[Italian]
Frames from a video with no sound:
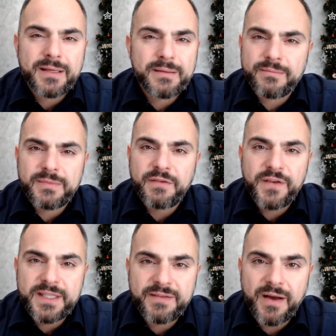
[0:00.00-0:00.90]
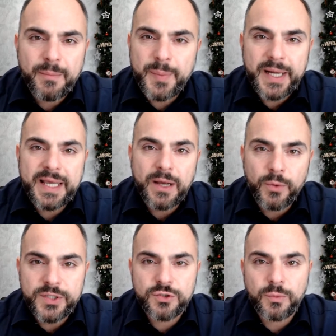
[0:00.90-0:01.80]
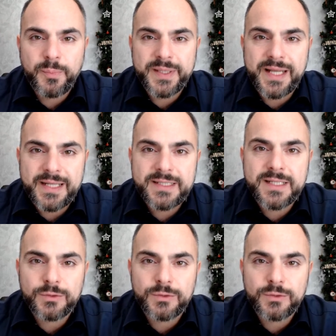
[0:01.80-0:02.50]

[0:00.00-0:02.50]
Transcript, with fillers: in definitiva perché questo penalizza